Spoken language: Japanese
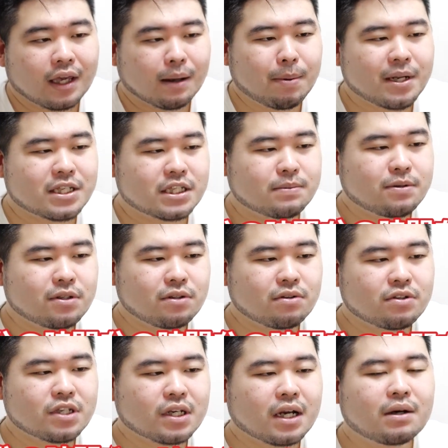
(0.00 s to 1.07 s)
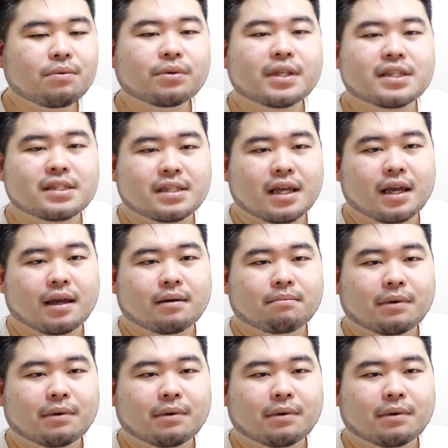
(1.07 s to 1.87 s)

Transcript: やっぱり自分の時間をですね、